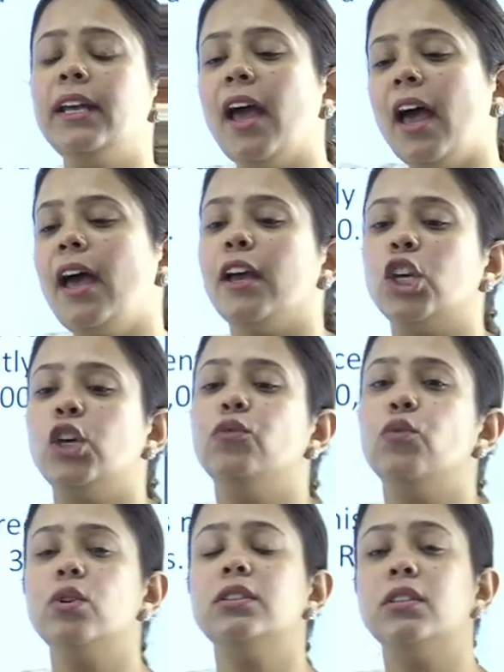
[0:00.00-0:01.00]
है कि
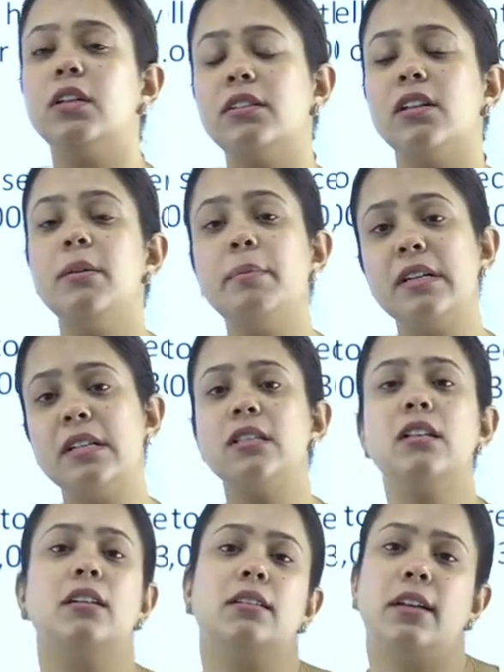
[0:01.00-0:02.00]
वो सर्टन बन
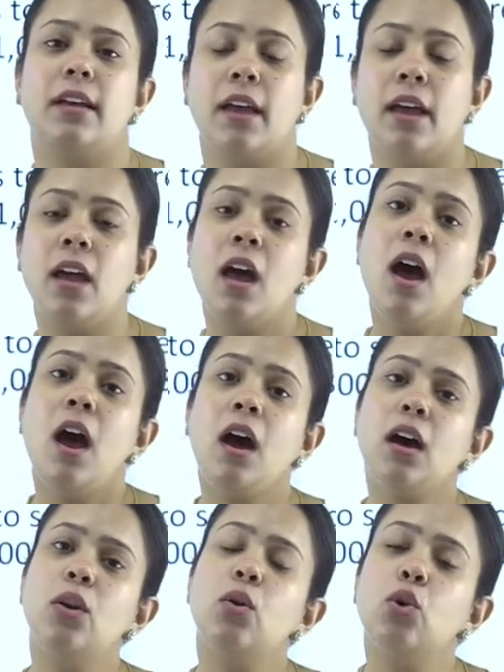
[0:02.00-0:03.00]
सकते हैं
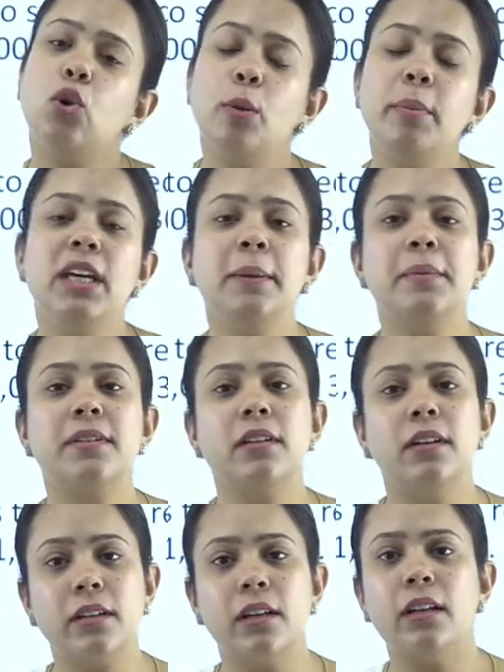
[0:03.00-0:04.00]
अगर उनको भी आप
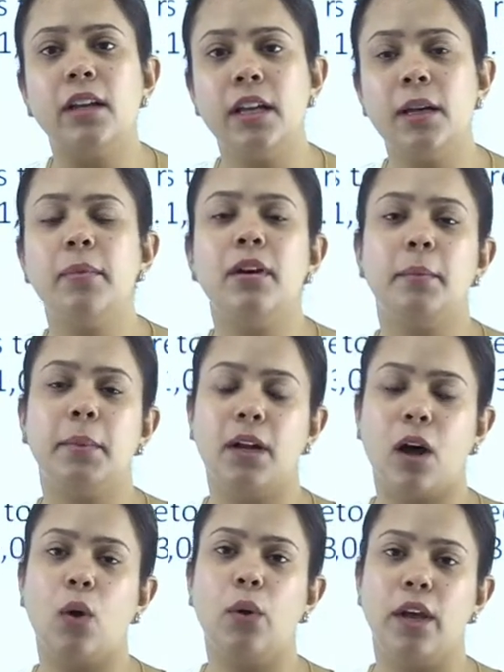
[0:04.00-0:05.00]
सर्टन नहीं बन,
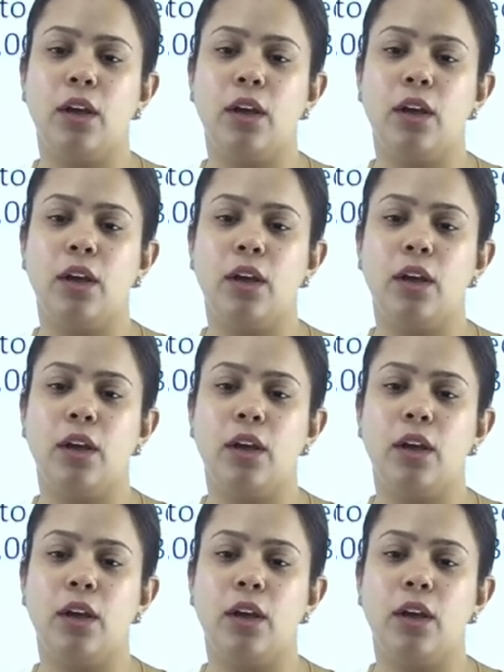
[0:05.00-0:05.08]
बनाओगे